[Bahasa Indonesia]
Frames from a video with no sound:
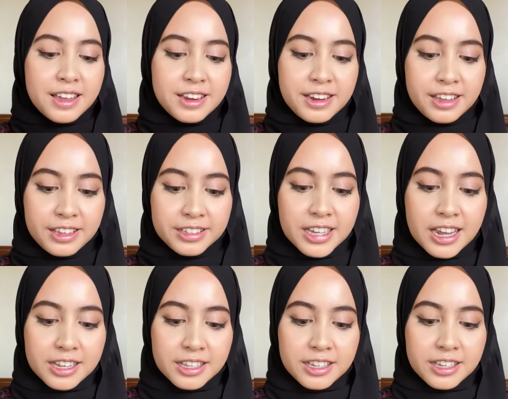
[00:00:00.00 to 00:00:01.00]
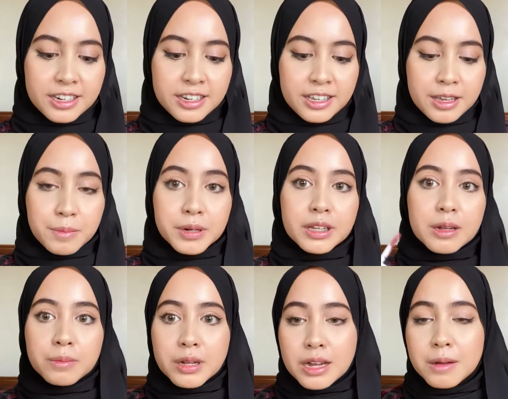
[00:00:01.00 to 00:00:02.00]
nih caranya gini
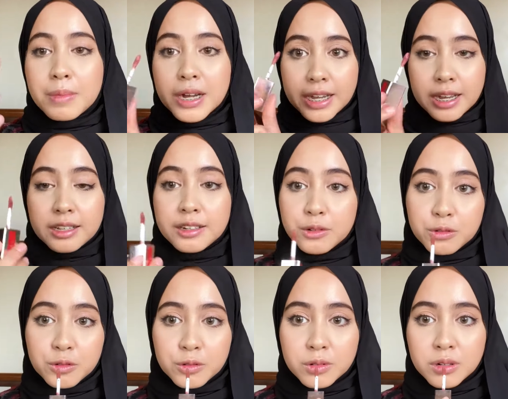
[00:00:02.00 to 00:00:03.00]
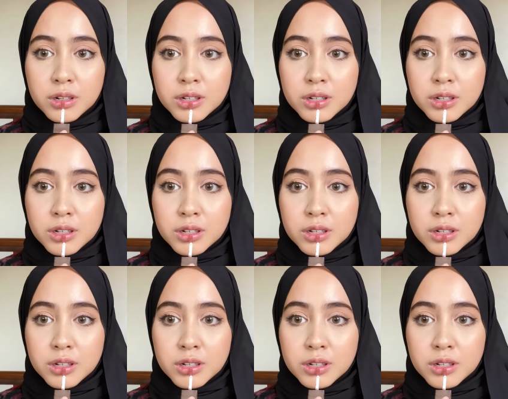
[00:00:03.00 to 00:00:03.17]
pertama pakai yang ini dulu